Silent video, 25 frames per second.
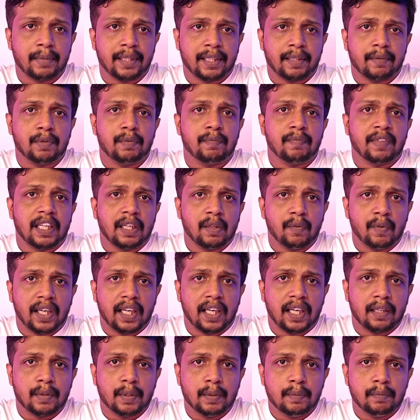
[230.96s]
மிகவும்
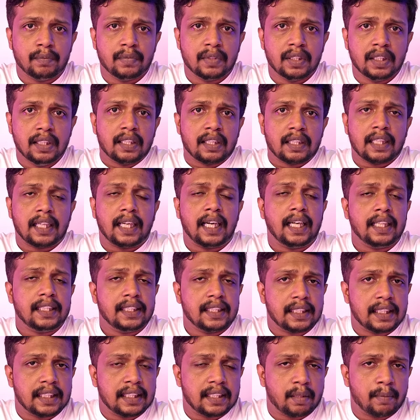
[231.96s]
வலுவாகவும்
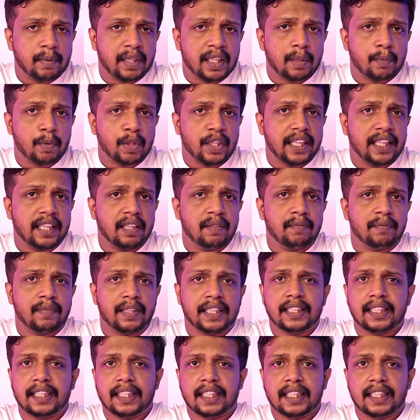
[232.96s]
ராஜதந்திரமான முறையிலும்
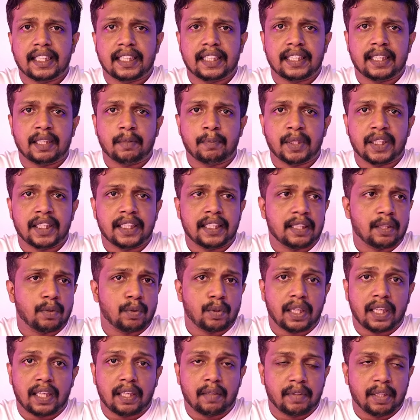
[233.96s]
வைத்திருக்கின்றது என்பது
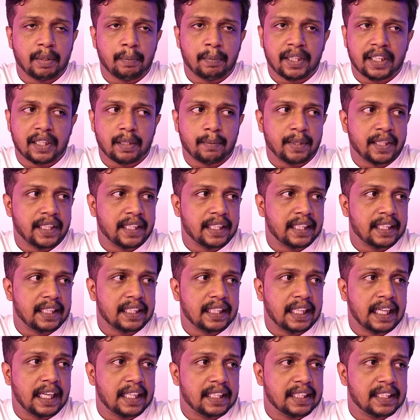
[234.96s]
இதனூடாக
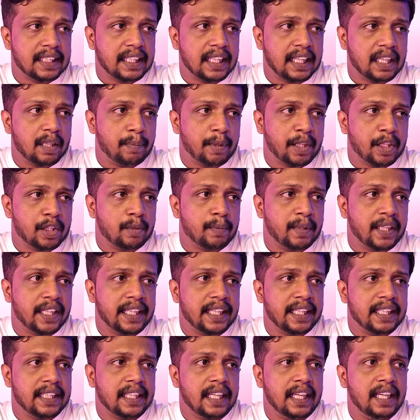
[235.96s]
வெளிப்படுத்தப்பட்டிருக்கிறது அடுத்ததாக
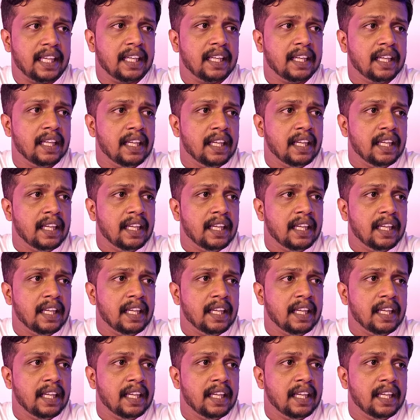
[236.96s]
பார்த்தமாக இருந்தால்